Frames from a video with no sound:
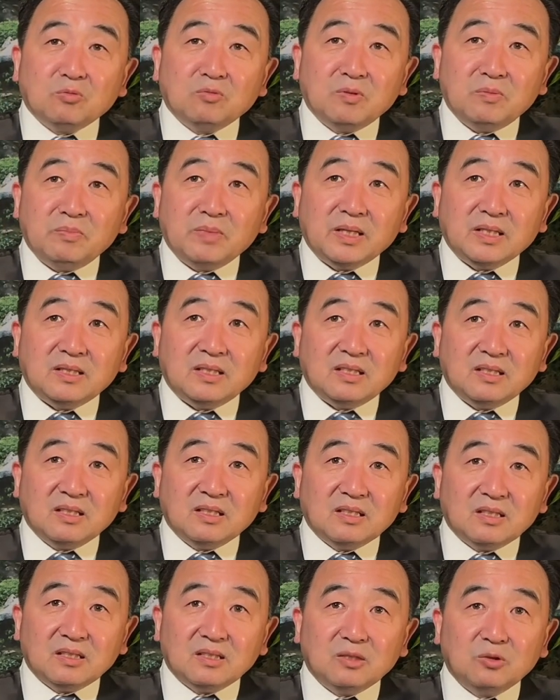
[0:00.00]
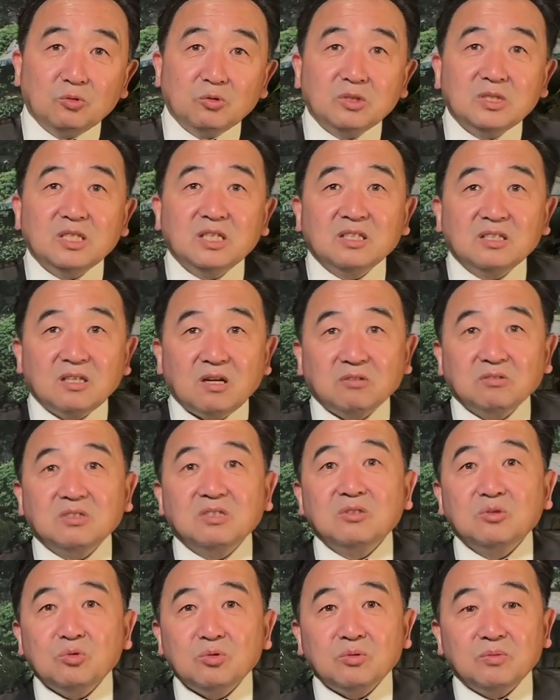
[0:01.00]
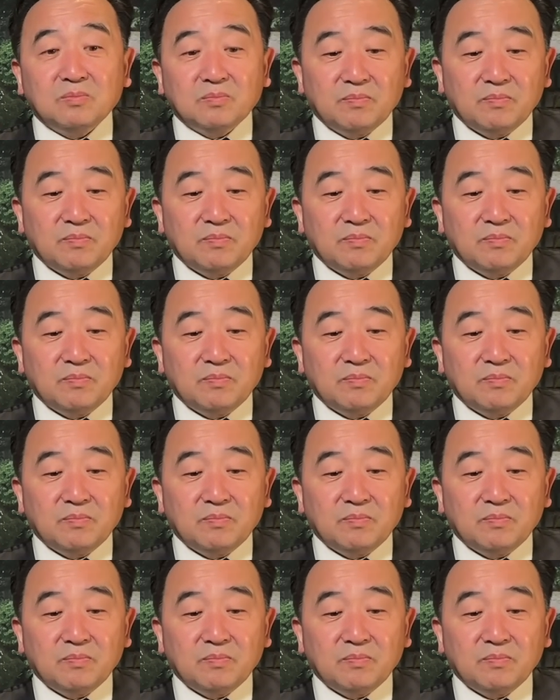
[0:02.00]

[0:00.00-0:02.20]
文媒体的很多介绍资讯。